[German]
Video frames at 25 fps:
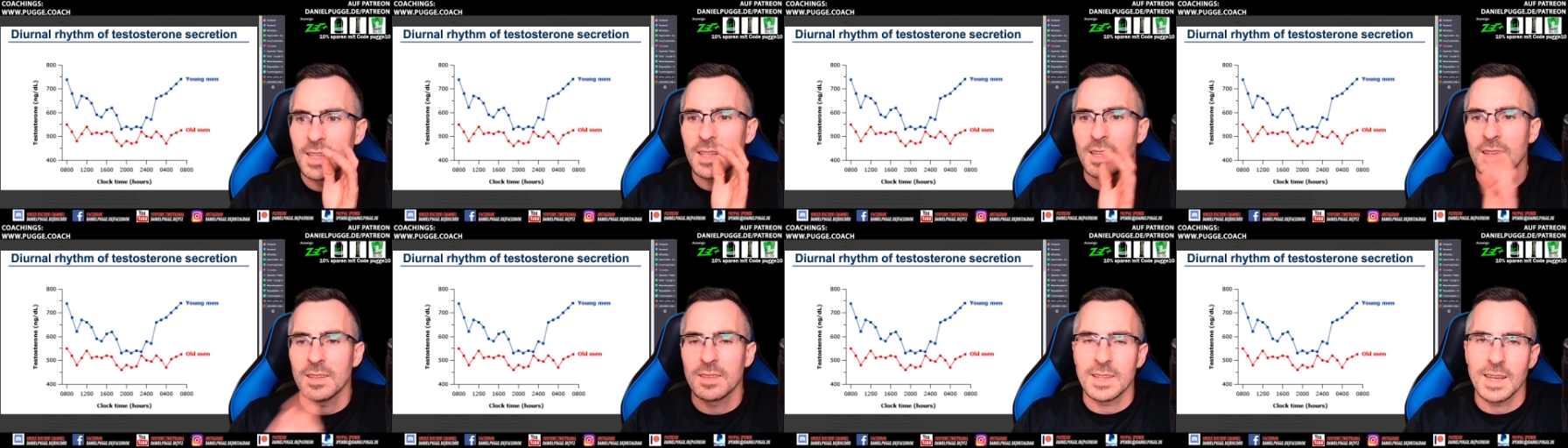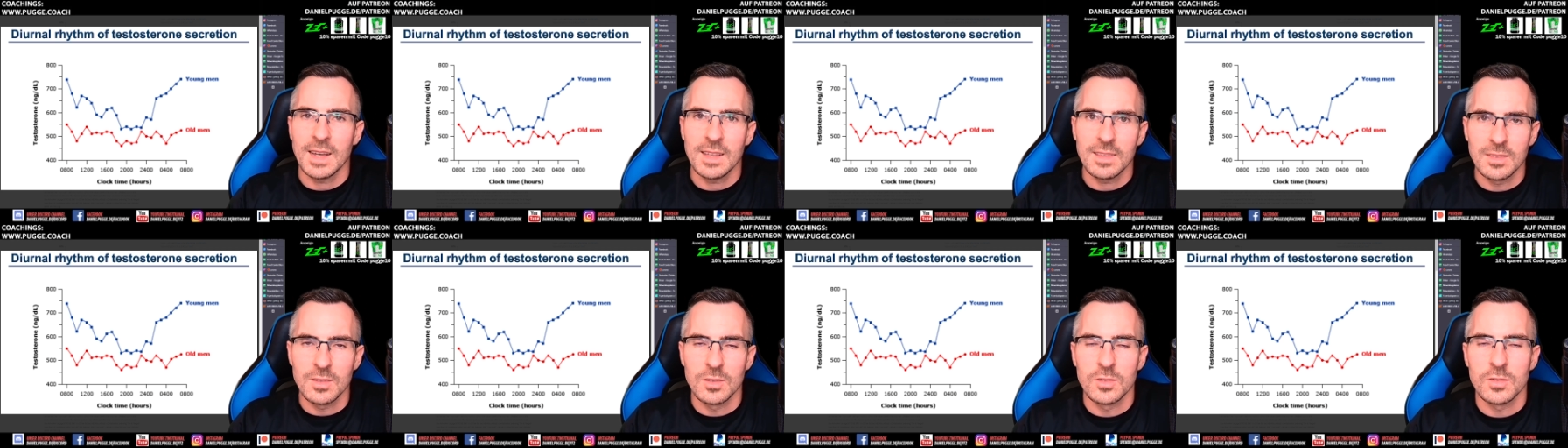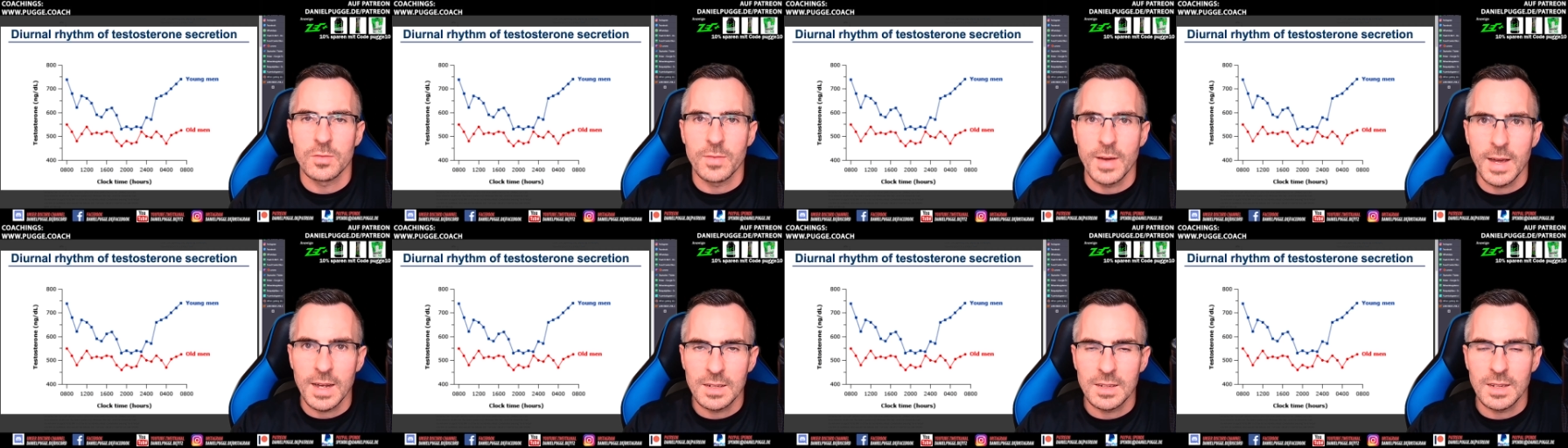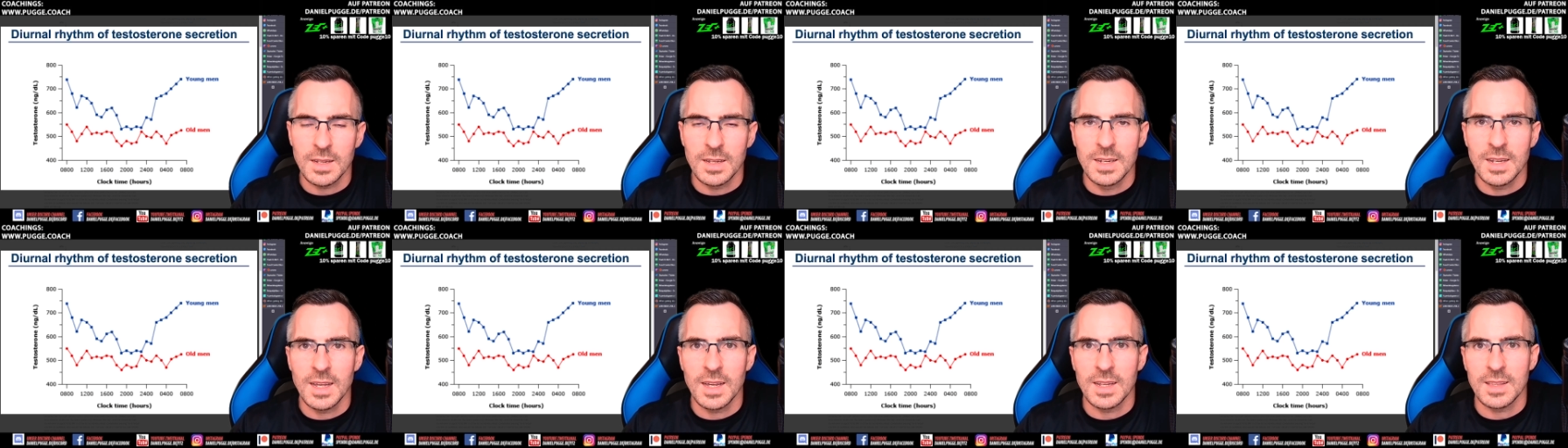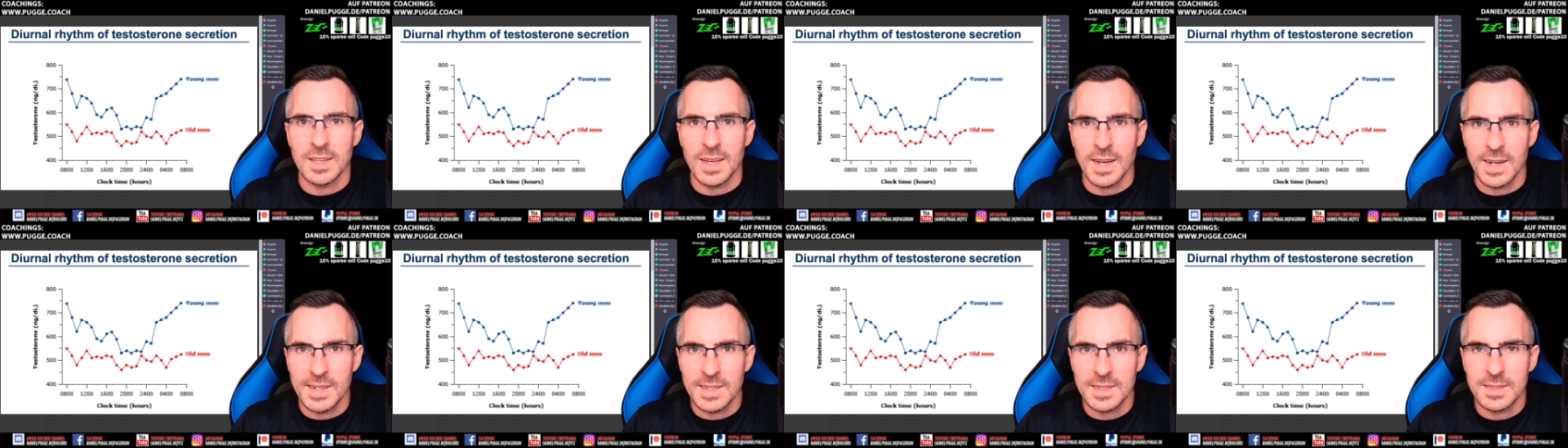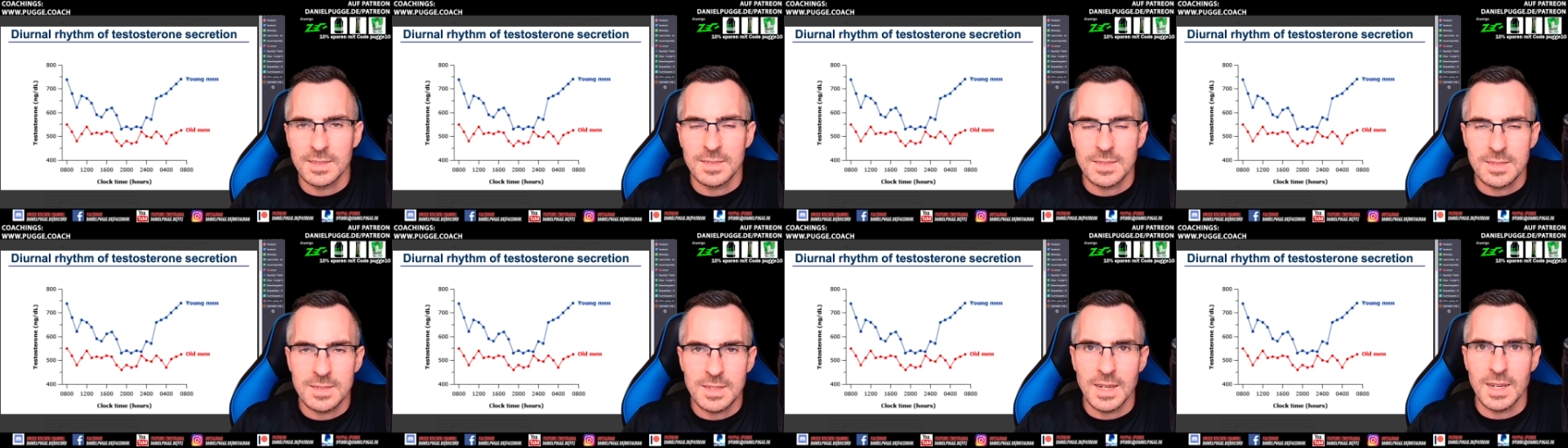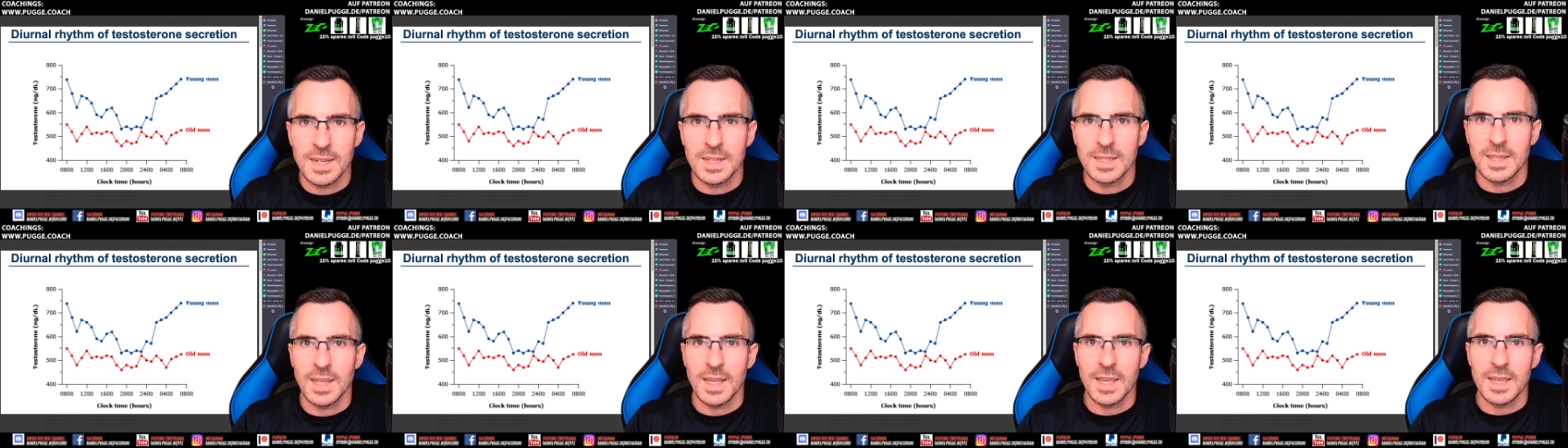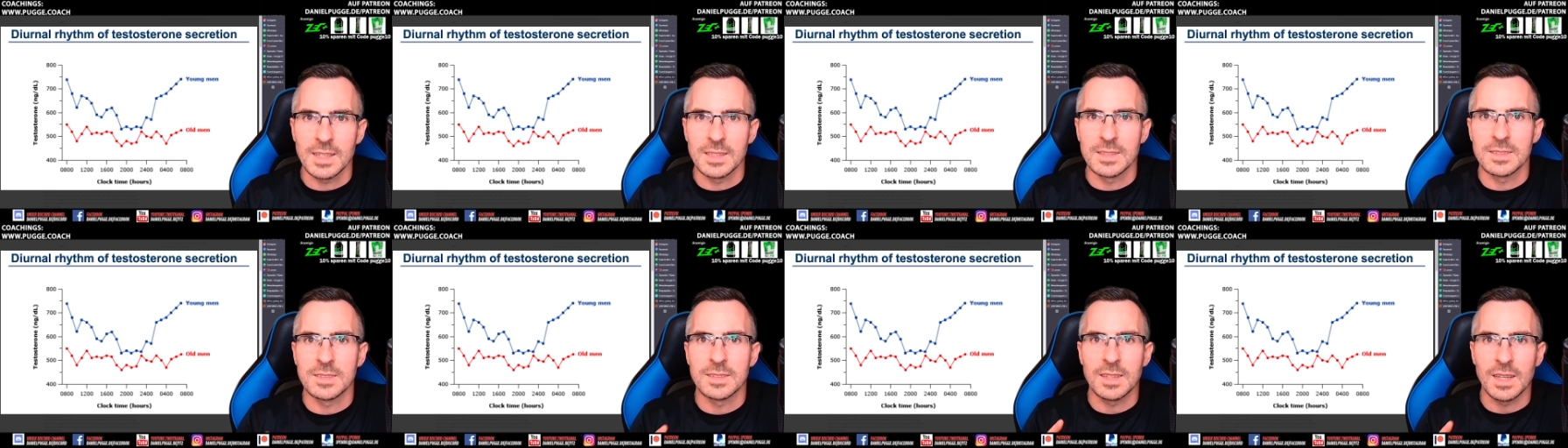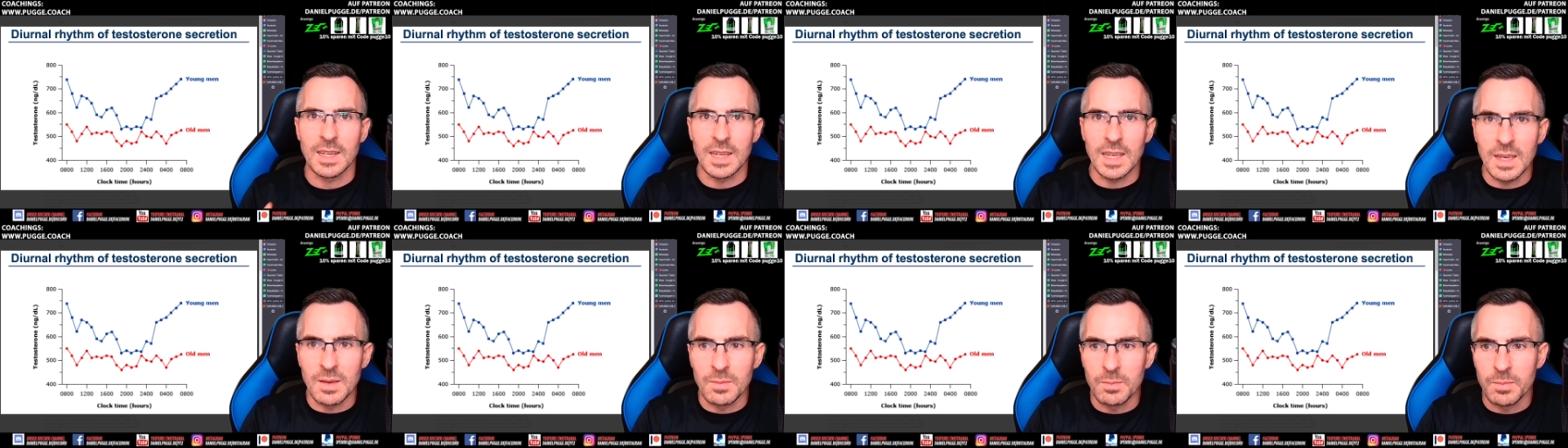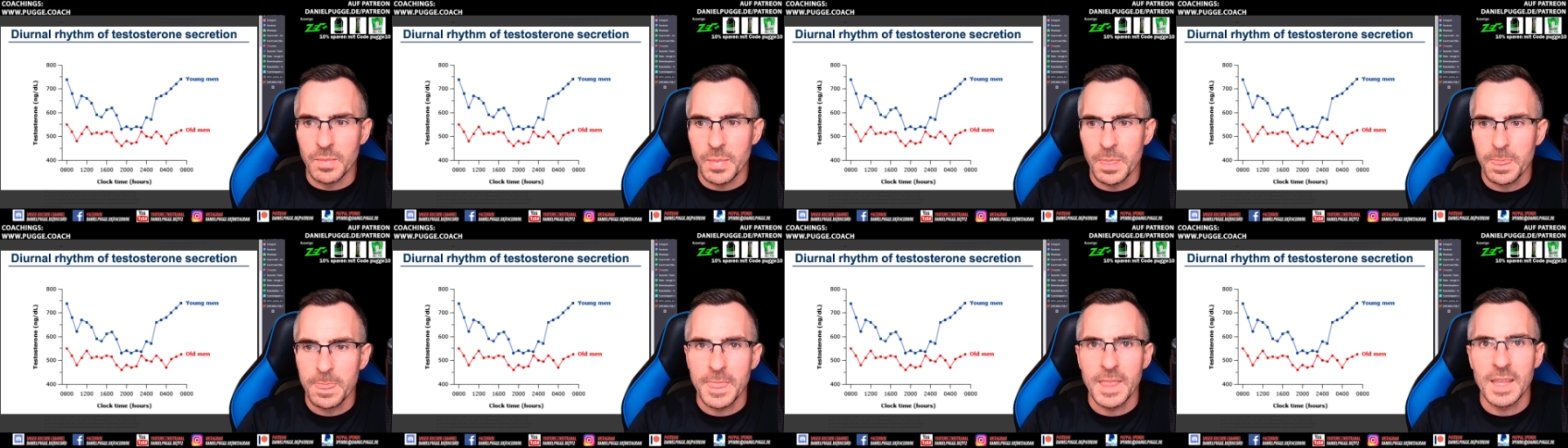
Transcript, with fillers: das Ganze schwankt in der Tageszeit extrem.